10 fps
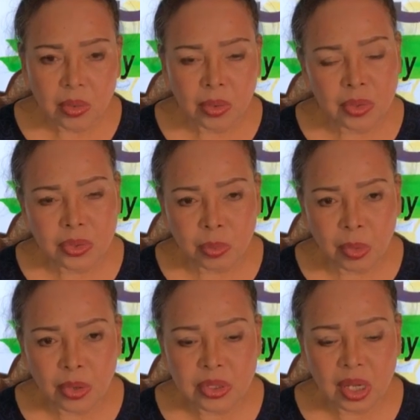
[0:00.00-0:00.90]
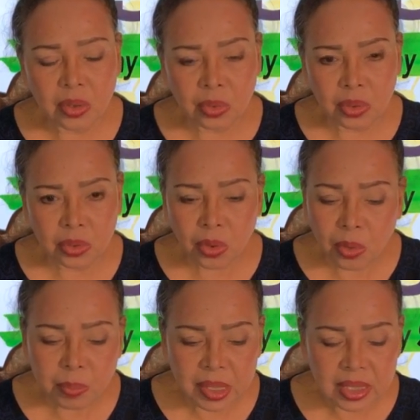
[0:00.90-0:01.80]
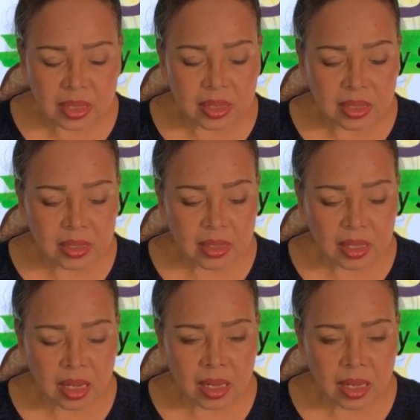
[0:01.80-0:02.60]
o pneumonia or COVID-19